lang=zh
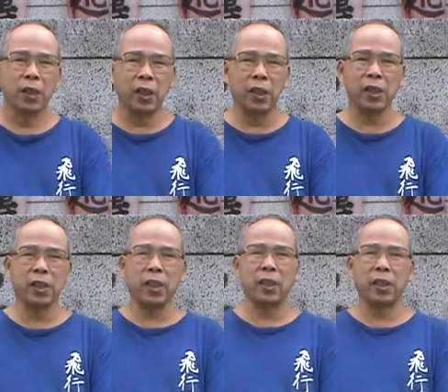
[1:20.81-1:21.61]
影
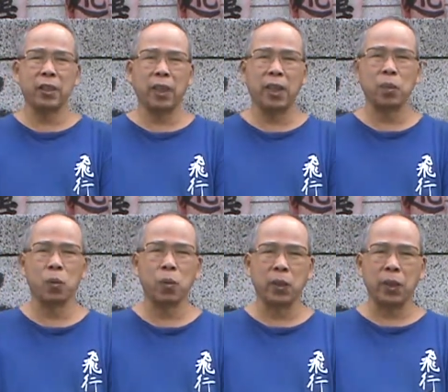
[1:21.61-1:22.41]
响了一代
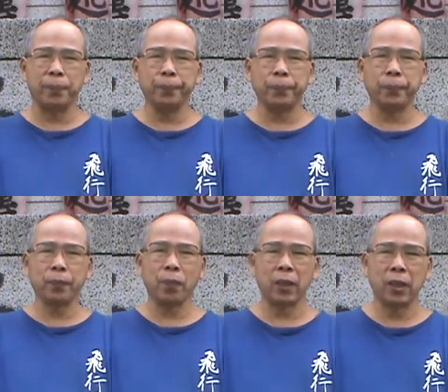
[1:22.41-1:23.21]
中国人。
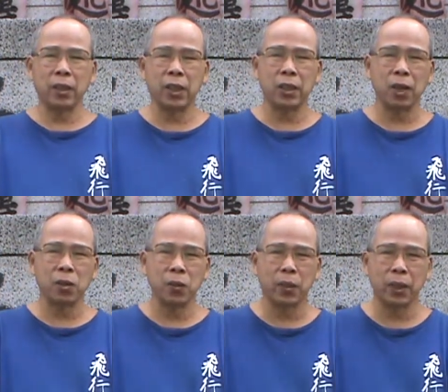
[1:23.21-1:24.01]
这一代
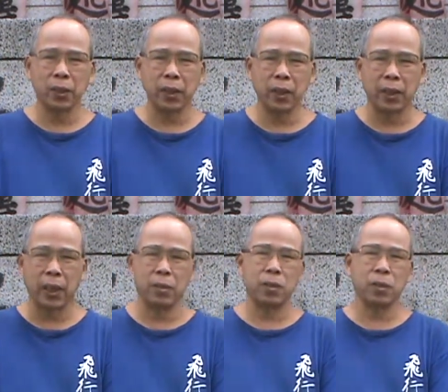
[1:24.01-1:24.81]
中国人现在大
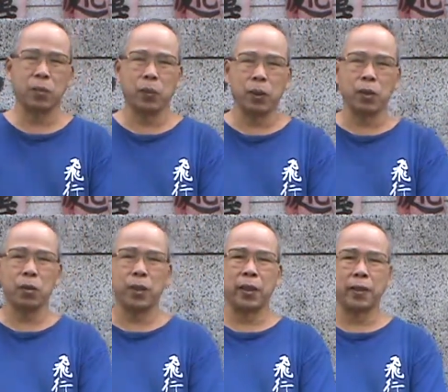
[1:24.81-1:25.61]
概就是五六十
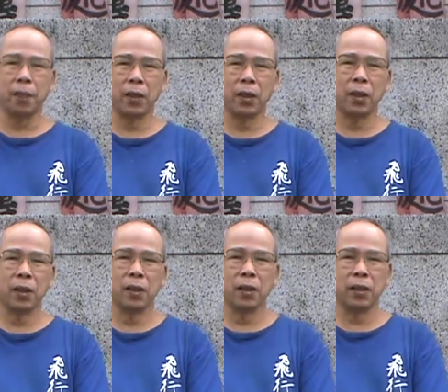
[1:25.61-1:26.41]
岁
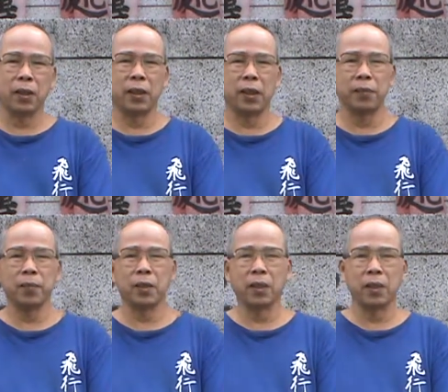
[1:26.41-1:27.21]
的人
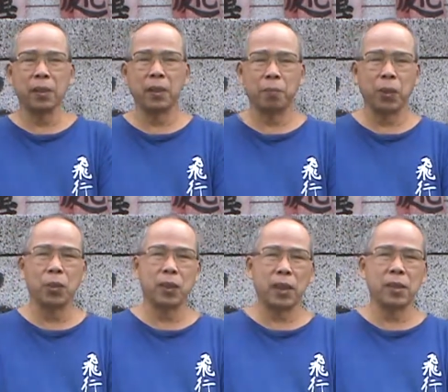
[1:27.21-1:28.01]
啊。包
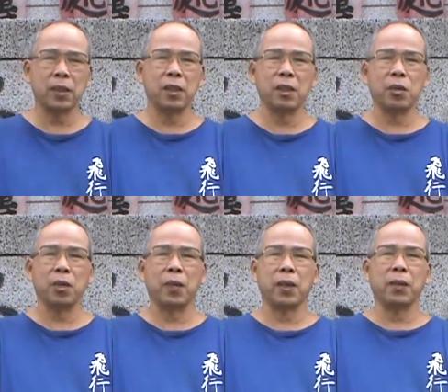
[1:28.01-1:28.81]
括大四十几
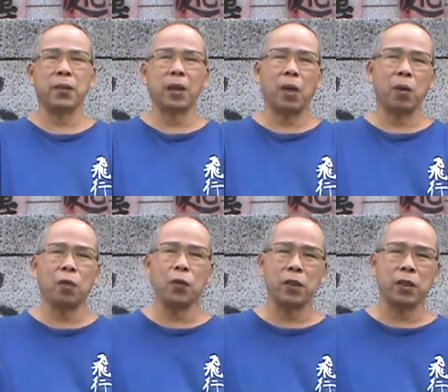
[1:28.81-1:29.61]
岁吧，因为台
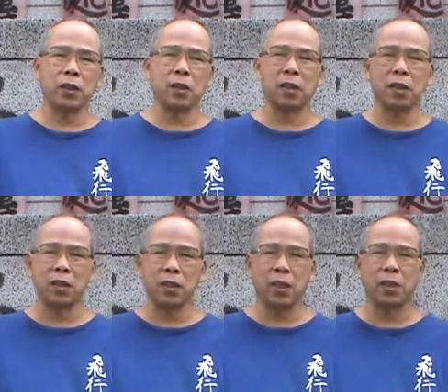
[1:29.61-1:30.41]
湾风行之
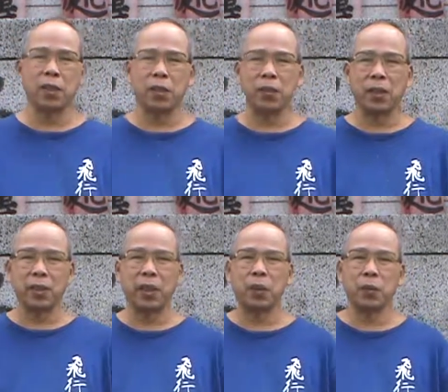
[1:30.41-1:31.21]
十年之后，在
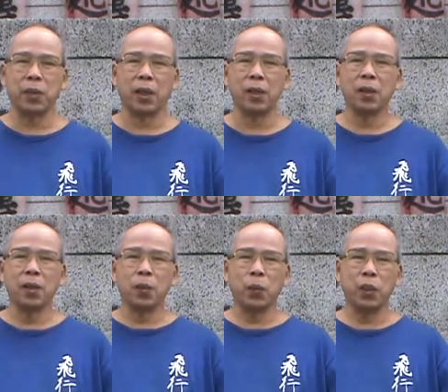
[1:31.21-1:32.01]
大陆才
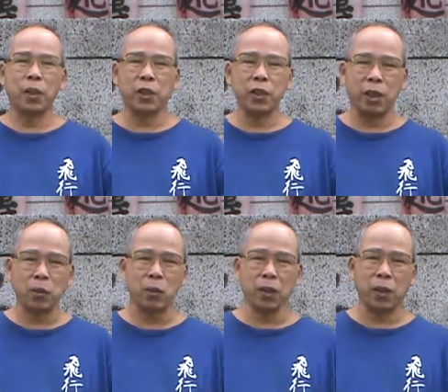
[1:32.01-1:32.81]
文革结
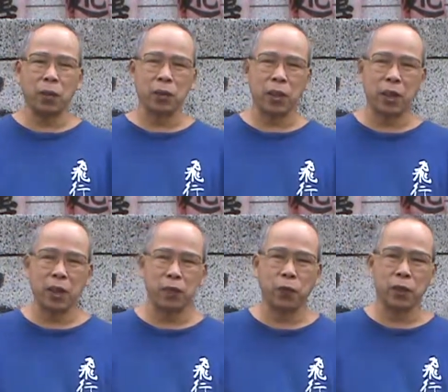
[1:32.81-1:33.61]
束之后才
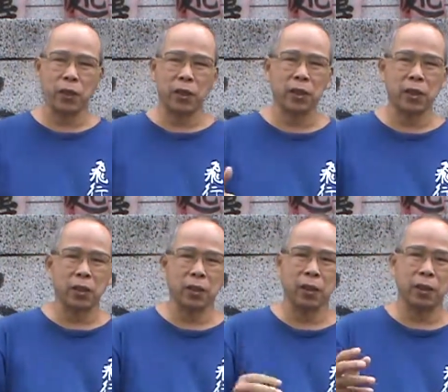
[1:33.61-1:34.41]
开始风行这
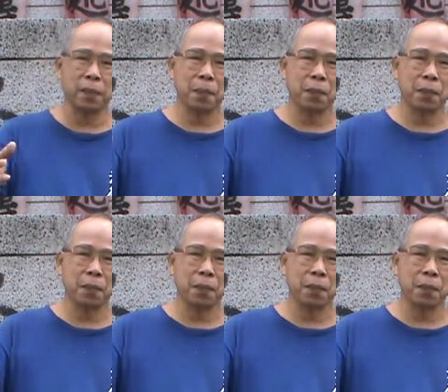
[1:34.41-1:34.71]
首歌，